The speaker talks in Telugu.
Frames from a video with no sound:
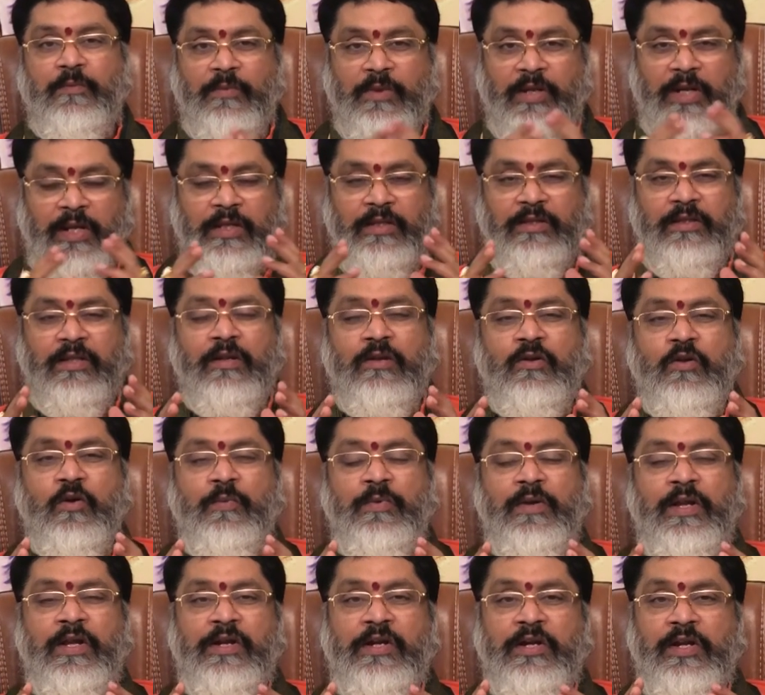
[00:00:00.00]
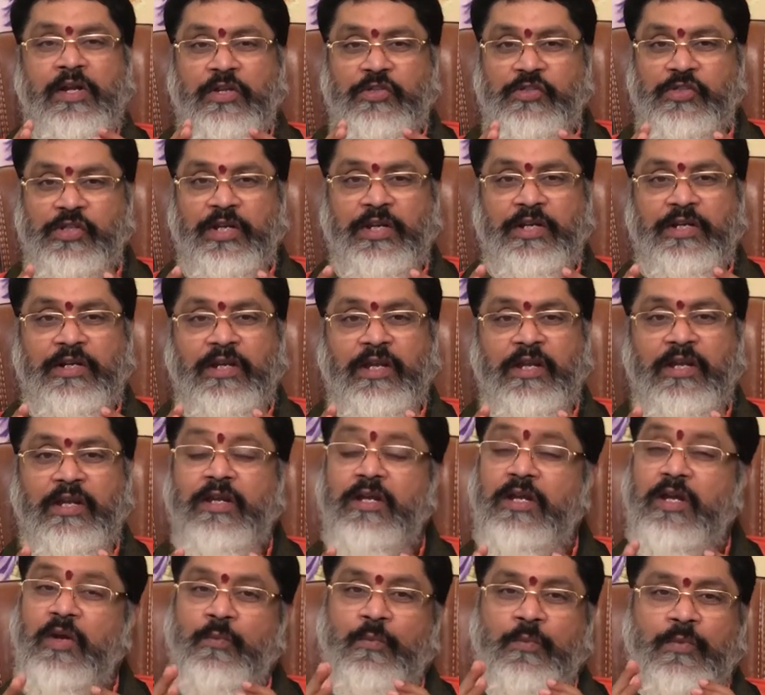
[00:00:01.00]
ప్రయత్న లోపం లేకుండా చేయండి
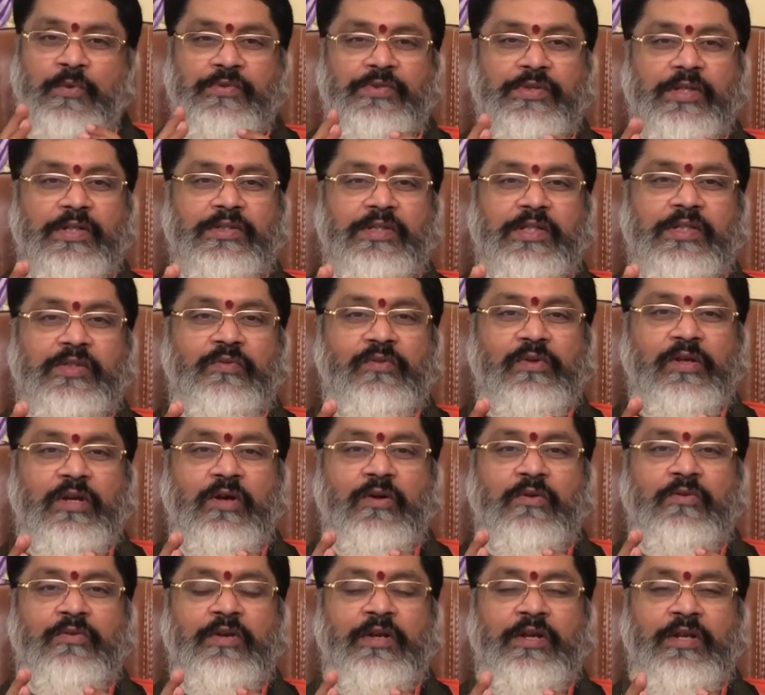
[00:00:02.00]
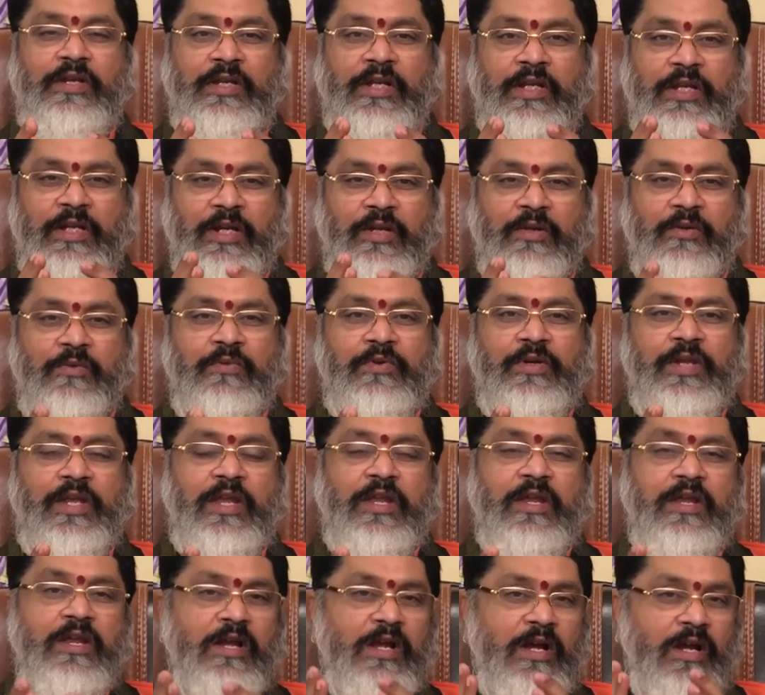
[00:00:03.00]
మోస్ట్ సక్సెస్ఫుల్గా ఉంటుంది ఇక నుండి
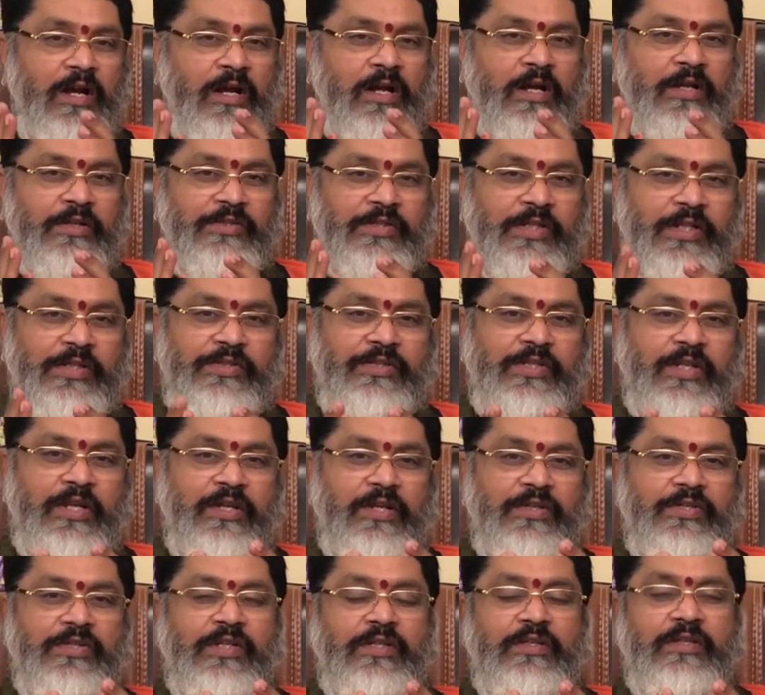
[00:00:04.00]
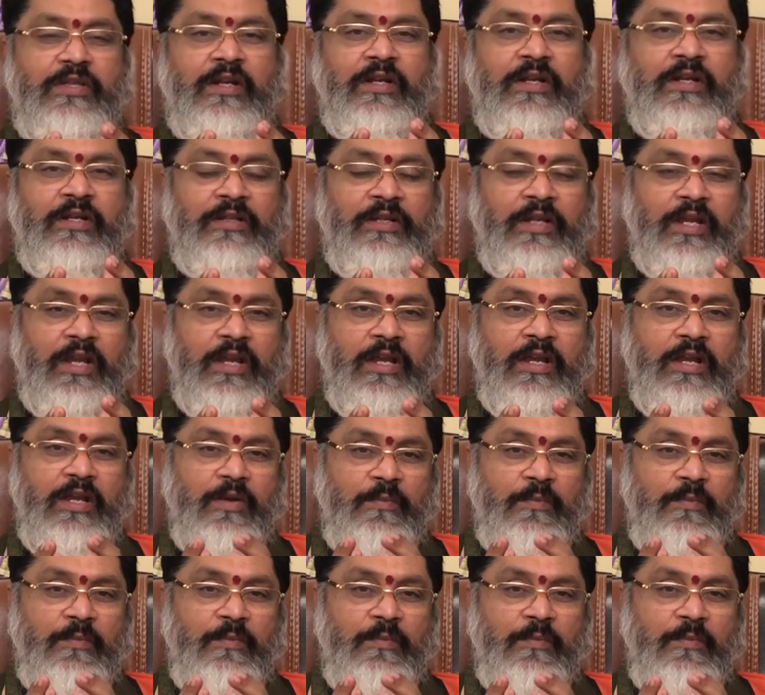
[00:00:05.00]
ఆ జ్యేష్ఠ నక్షత్రానికి